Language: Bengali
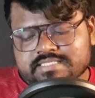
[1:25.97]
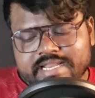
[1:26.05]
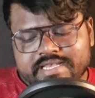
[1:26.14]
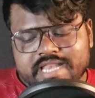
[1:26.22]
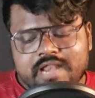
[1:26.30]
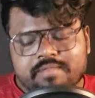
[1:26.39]

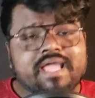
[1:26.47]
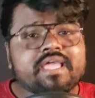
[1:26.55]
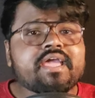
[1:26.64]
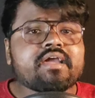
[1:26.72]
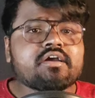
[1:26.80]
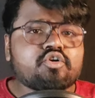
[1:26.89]
সেন্টার
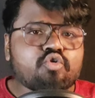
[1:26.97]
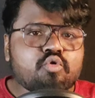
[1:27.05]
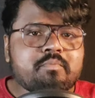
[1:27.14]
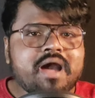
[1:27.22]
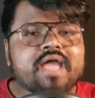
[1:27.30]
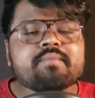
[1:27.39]
ব্যাকে
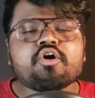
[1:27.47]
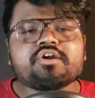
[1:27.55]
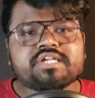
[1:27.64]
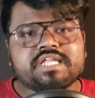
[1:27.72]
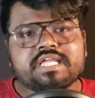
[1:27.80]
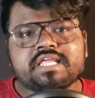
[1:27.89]
ক্রোমা এবং
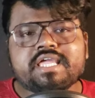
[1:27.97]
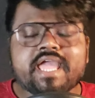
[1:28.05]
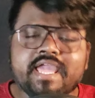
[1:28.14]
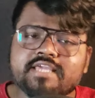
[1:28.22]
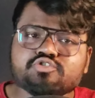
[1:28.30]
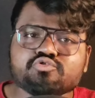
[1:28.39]
টিরি
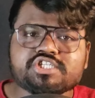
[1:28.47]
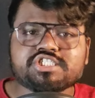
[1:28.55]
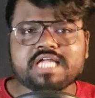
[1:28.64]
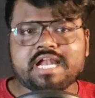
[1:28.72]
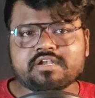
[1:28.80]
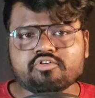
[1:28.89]
এই জুটি
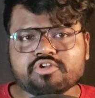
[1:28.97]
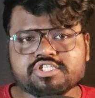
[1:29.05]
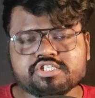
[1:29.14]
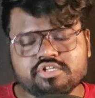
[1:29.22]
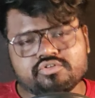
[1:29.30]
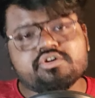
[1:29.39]
স্টার্ট
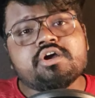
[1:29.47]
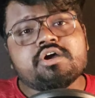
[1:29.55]
করেছিল